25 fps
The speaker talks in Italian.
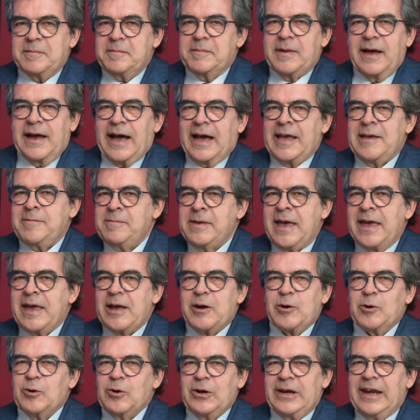ai miei
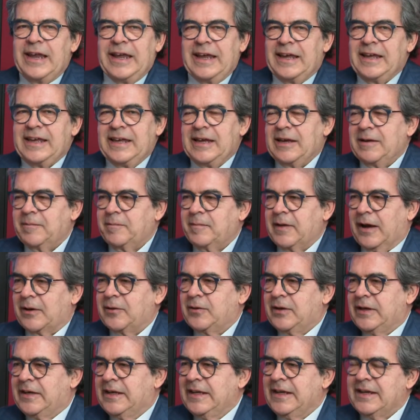colleghi, a
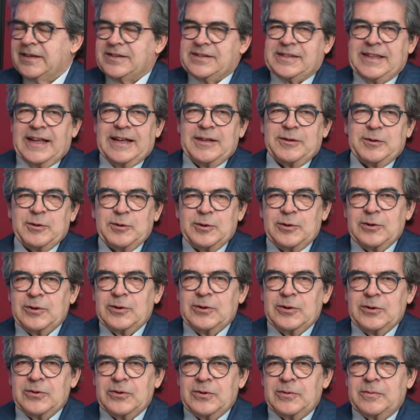chi è
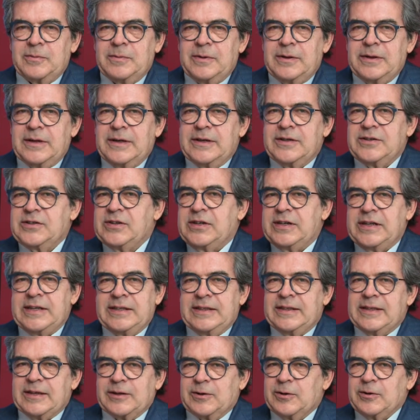stato
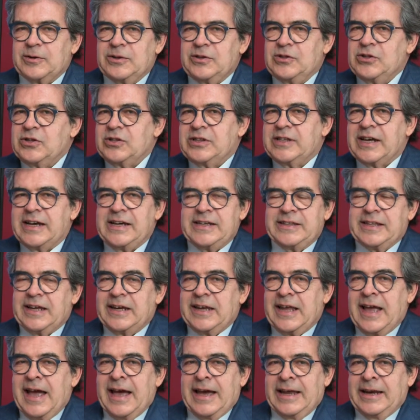sindaco in città
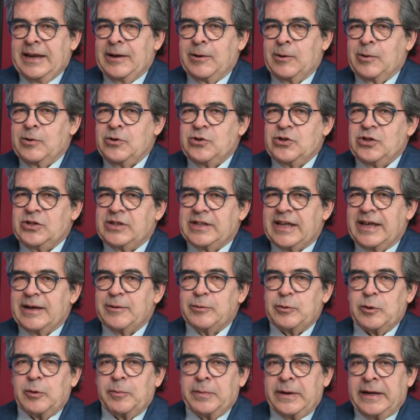italiane o in città
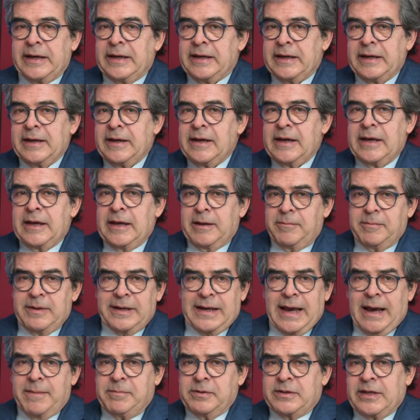europee, mi
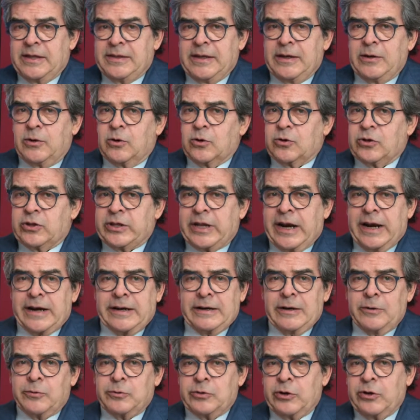capita di incontrarne
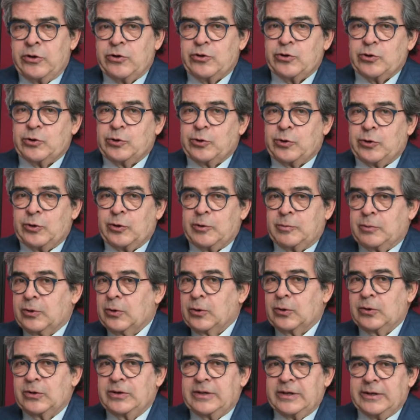ogni giorno
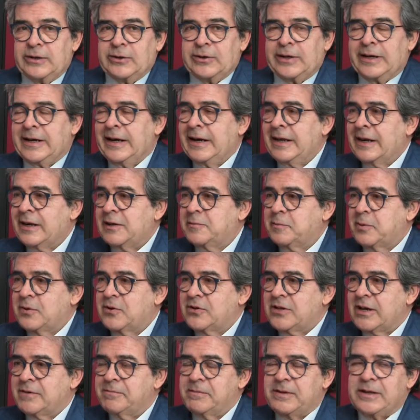molti, no? nelle
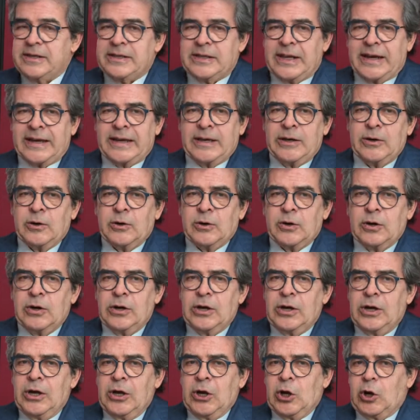responsabilità che ho
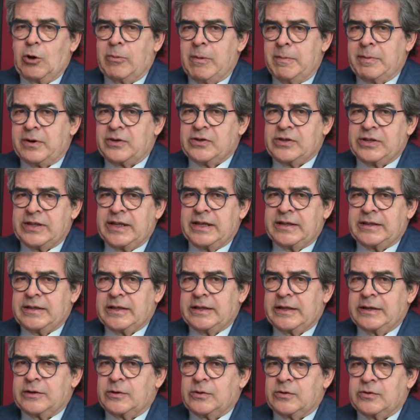come Presidente
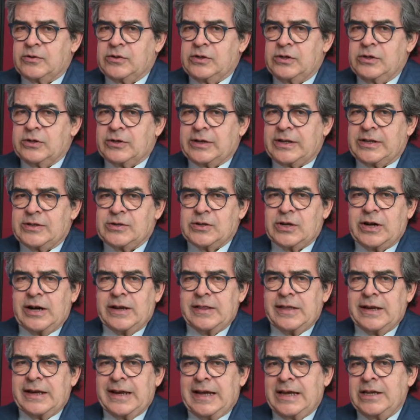del Consiglio nazionale
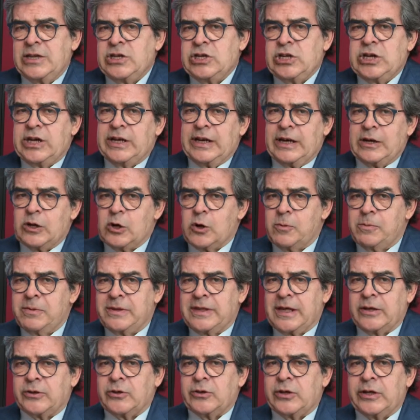dell'ANCI e nel
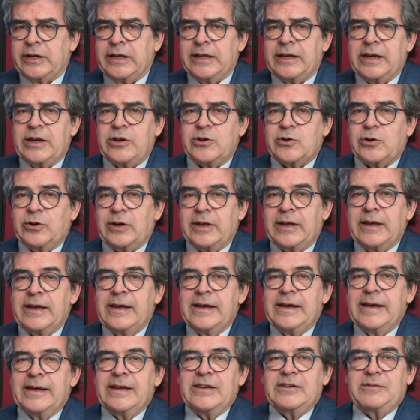Comitato delle Regioni,
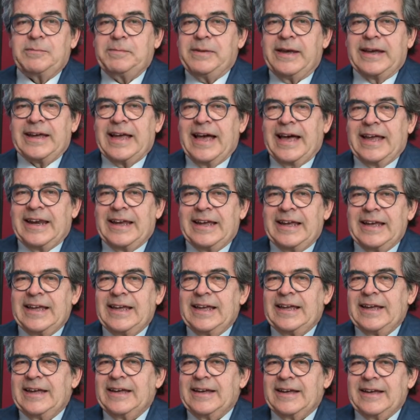
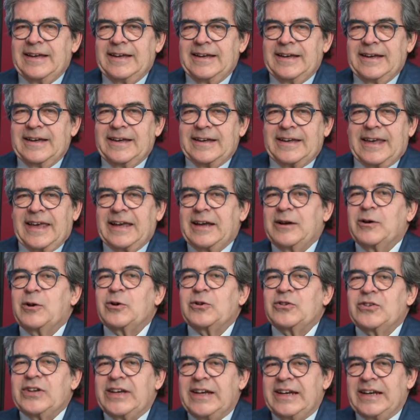spiegare eh, che
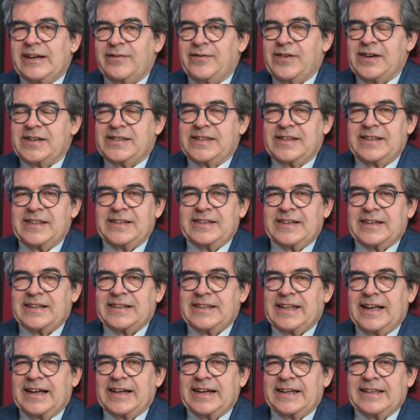cos'è la festa di
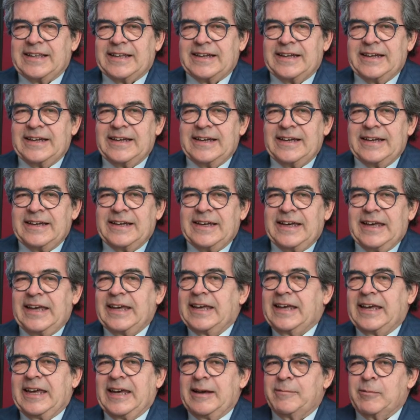Sant'Agata e
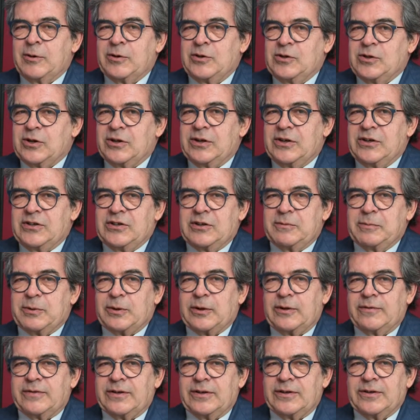che emozioni si
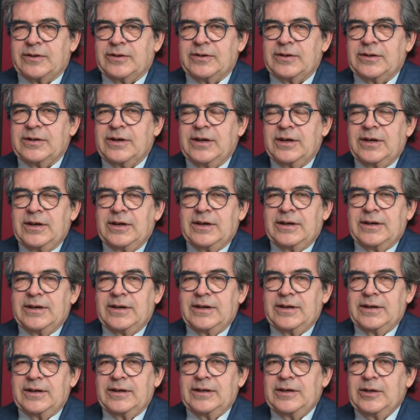provano.
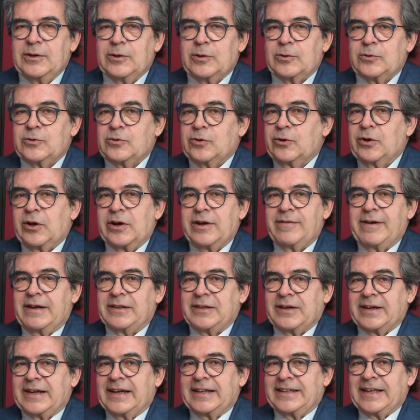Eh, io sono arrivato
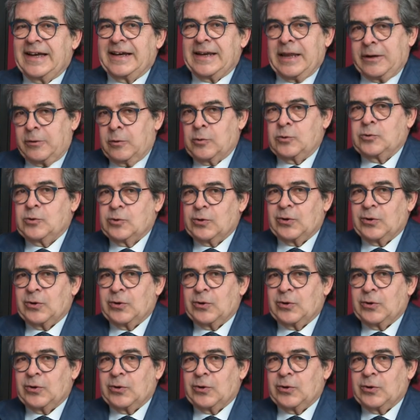a Catania, non sono